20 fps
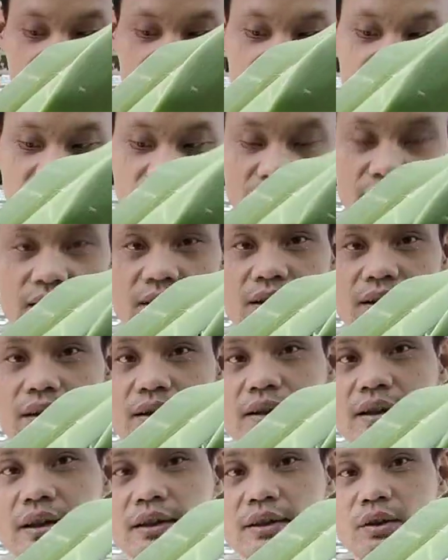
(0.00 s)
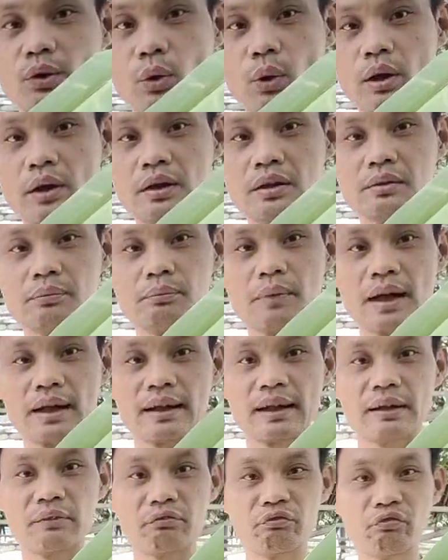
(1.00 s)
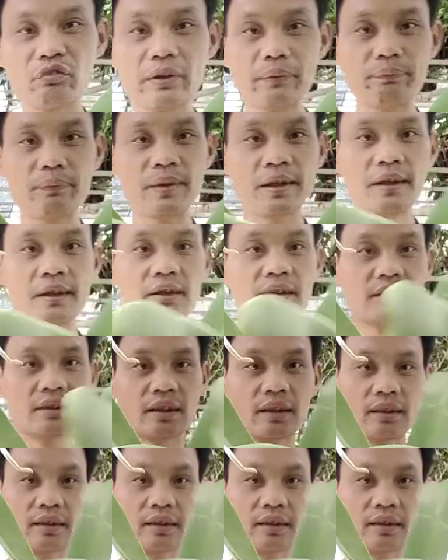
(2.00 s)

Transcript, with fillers: chất cây cây to hơn bản lá à, vip hơn nhé